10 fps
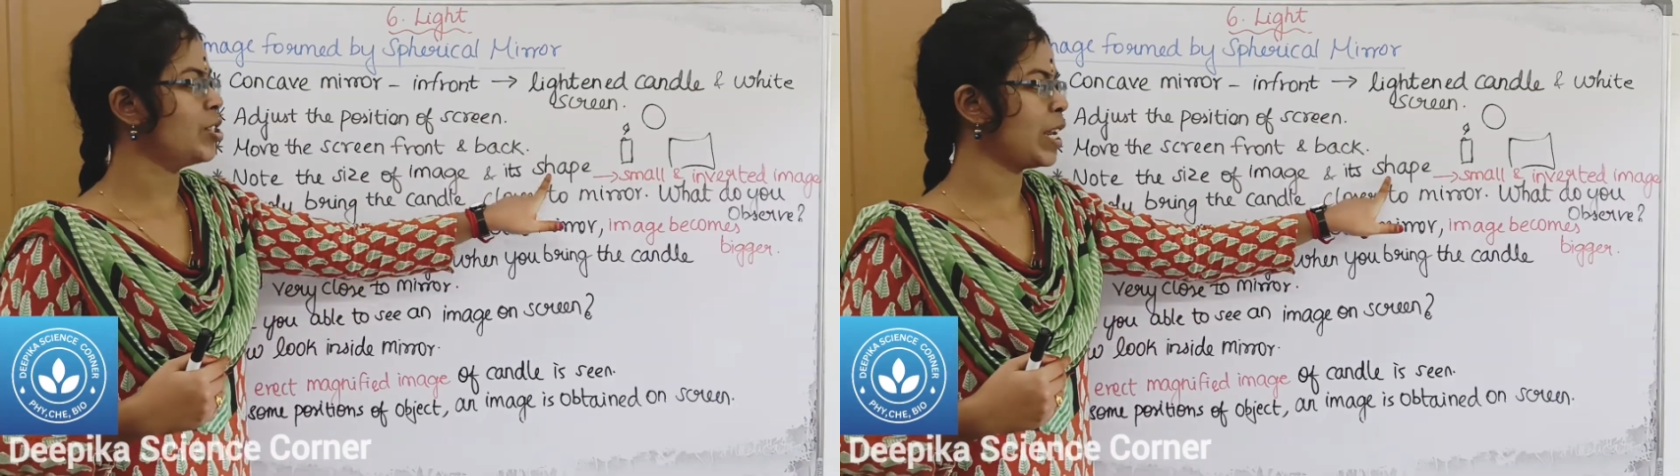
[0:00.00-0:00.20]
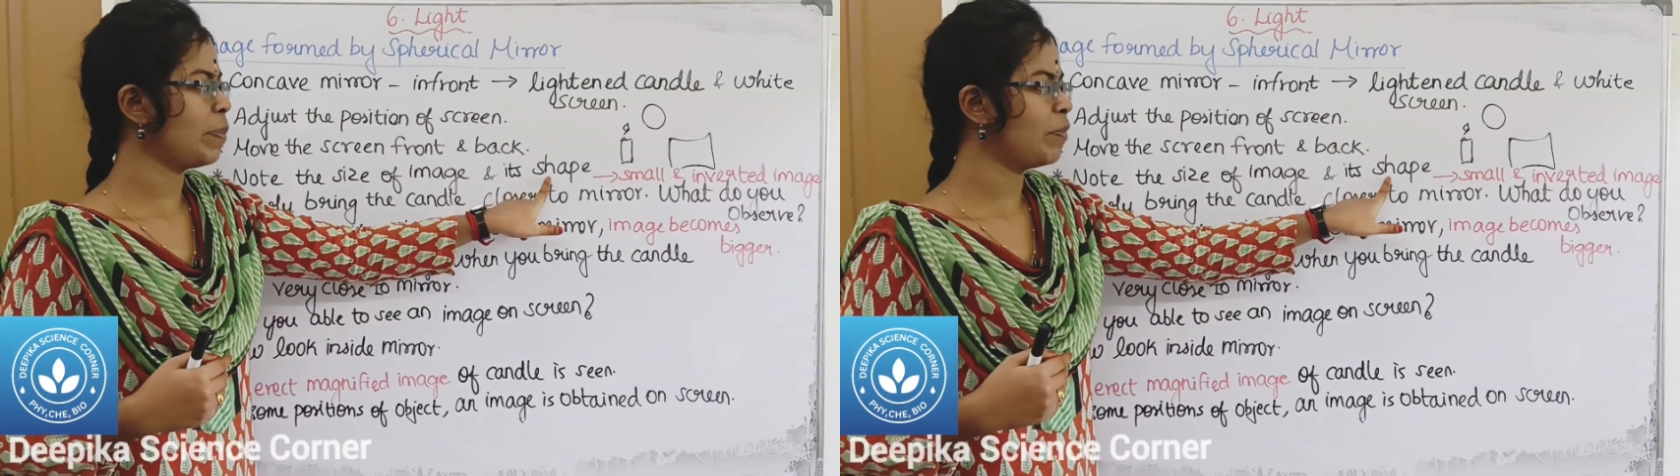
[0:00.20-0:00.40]

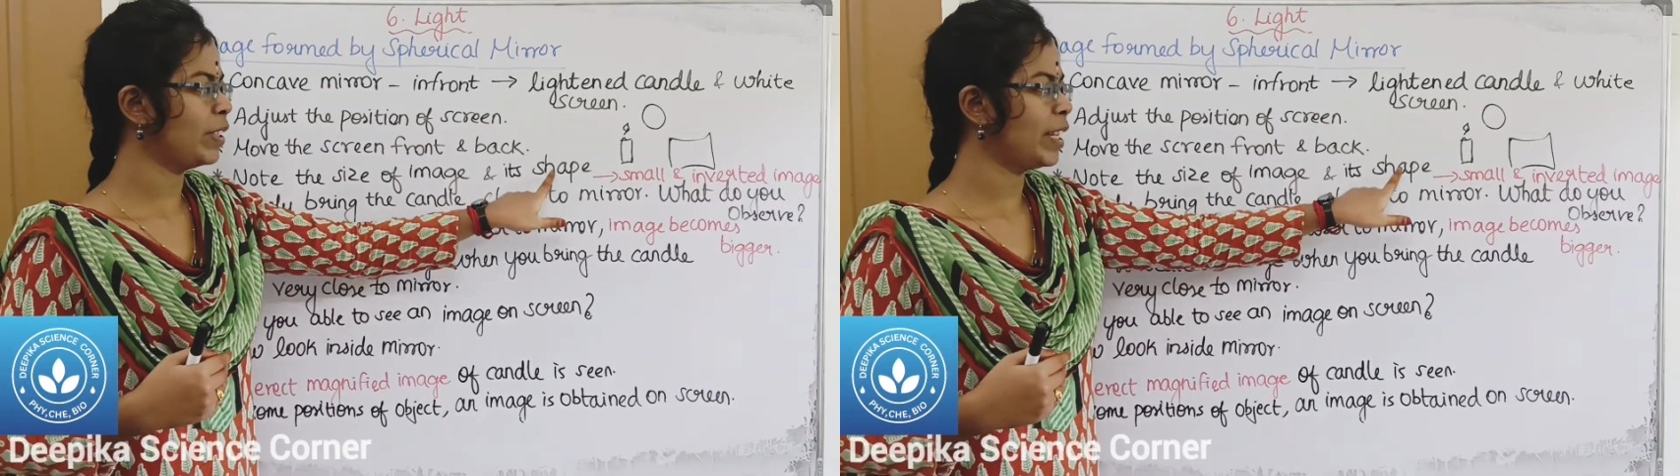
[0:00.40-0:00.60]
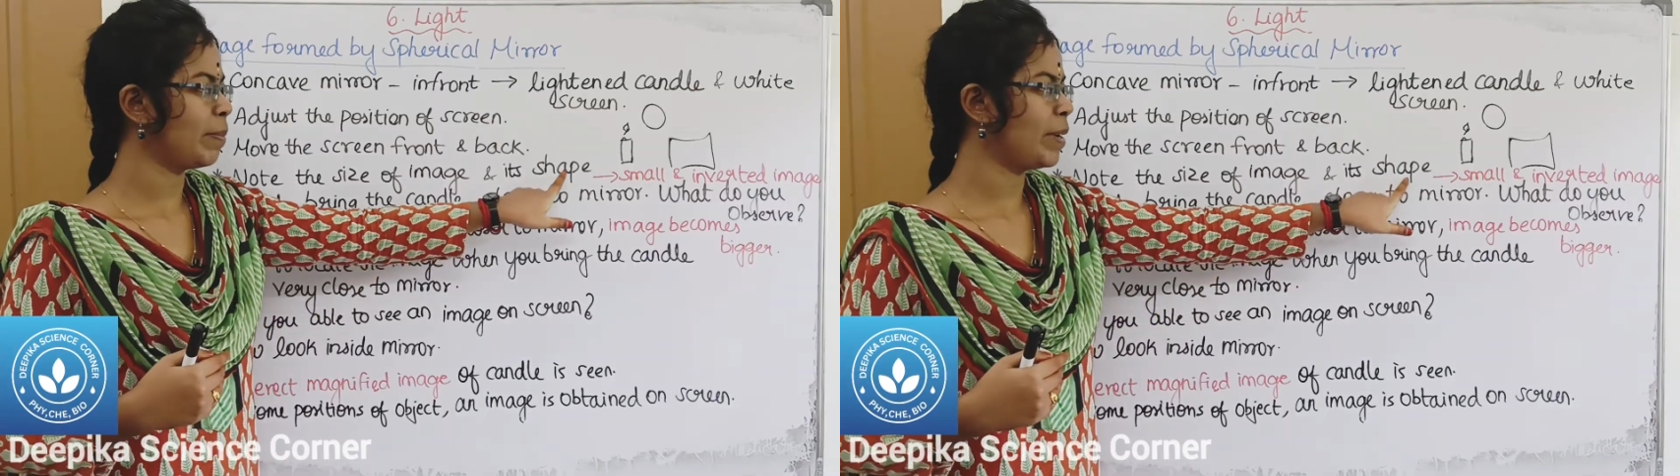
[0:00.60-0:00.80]
ஷேப்
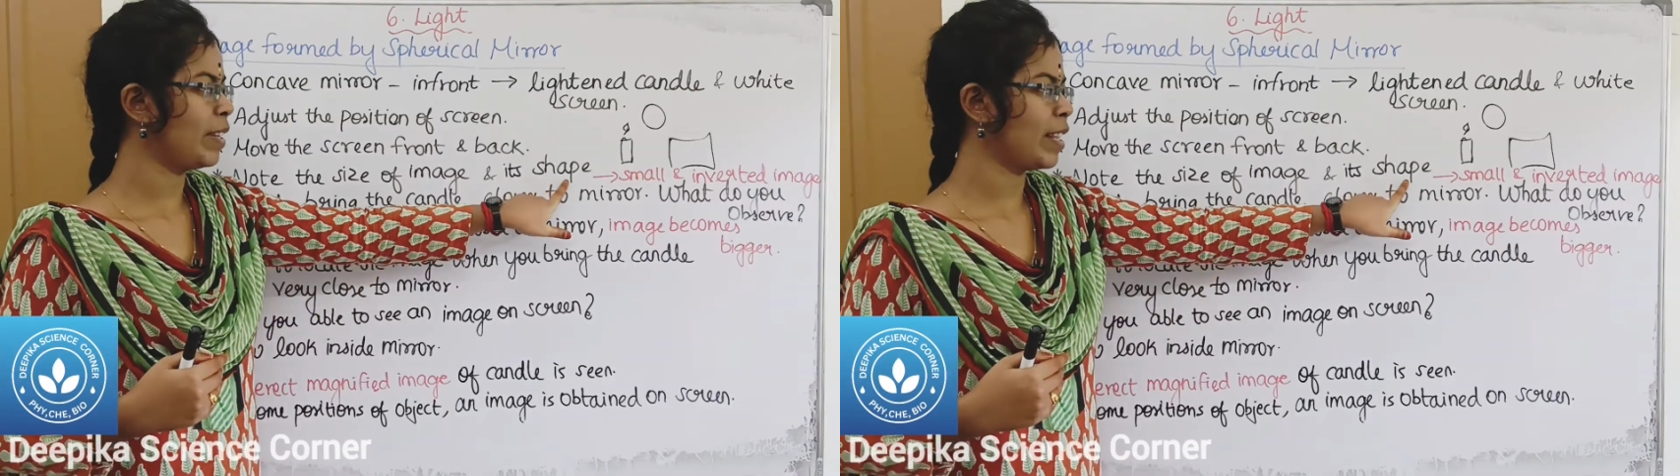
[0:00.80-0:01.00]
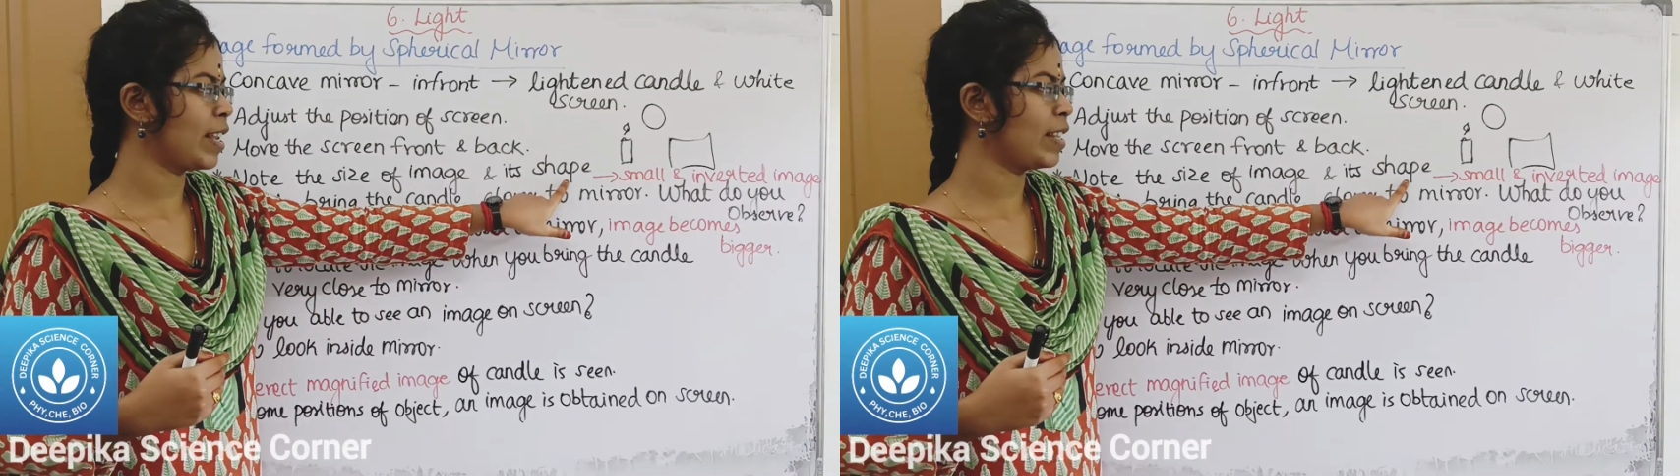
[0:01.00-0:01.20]
வந்து எப்படி
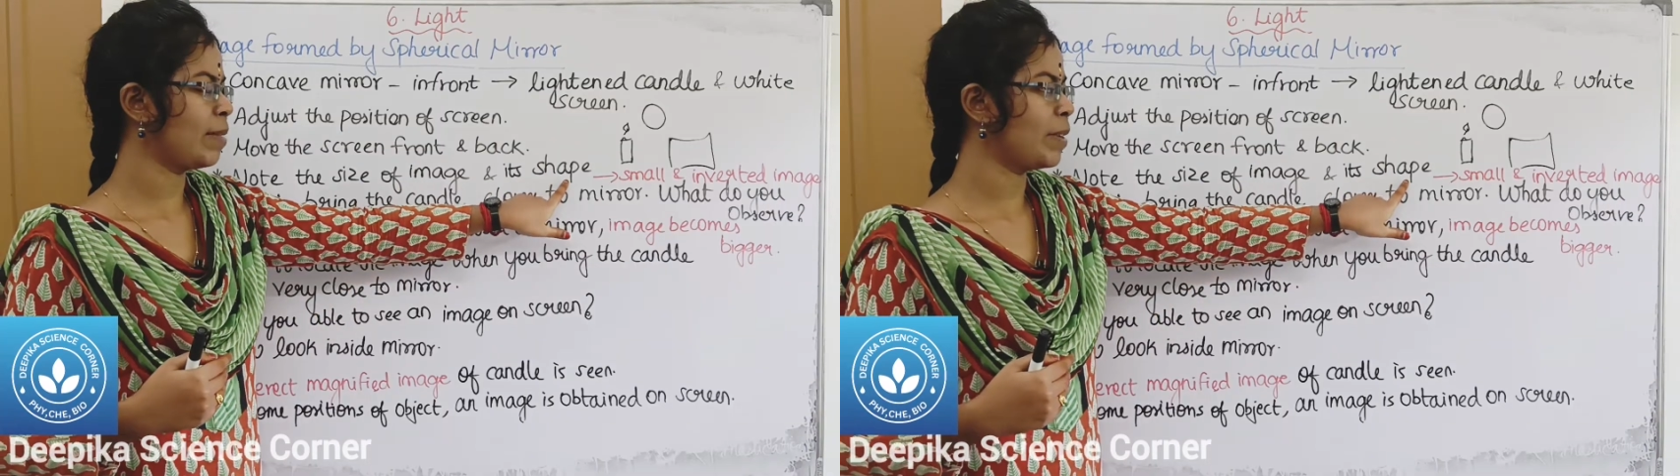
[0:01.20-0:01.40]
தெரியுது